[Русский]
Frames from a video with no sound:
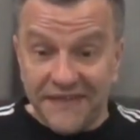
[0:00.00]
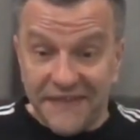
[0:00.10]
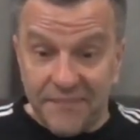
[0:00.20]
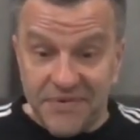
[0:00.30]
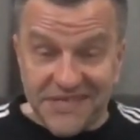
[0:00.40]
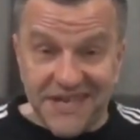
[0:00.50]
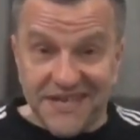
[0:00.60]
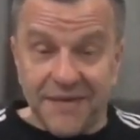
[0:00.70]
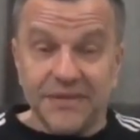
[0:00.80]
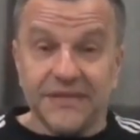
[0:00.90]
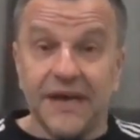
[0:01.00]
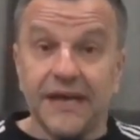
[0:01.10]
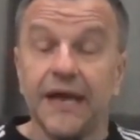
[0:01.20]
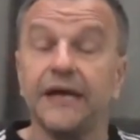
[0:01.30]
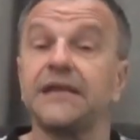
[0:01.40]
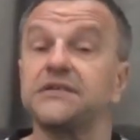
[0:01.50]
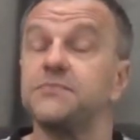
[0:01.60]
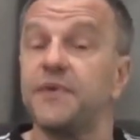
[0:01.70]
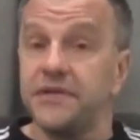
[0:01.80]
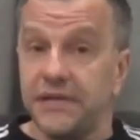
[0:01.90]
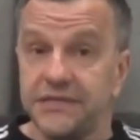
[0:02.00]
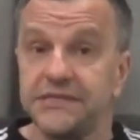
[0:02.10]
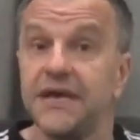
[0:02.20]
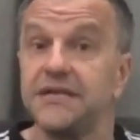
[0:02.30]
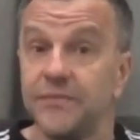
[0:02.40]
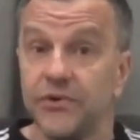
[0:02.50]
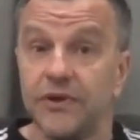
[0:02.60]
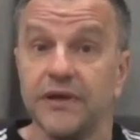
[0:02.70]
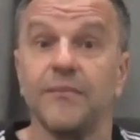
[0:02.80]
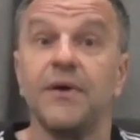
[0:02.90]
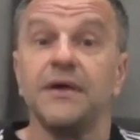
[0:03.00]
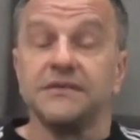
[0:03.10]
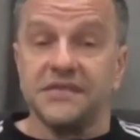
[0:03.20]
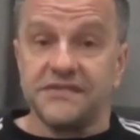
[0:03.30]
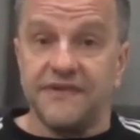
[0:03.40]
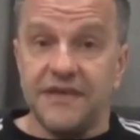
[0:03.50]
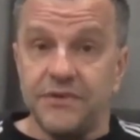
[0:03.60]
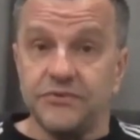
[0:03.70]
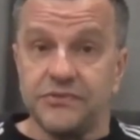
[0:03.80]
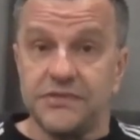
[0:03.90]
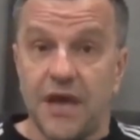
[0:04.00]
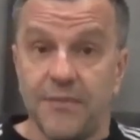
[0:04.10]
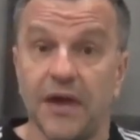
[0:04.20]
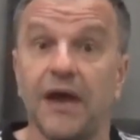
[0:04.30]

написать комментарий, а также поделиться этим роликом со своими друзьями.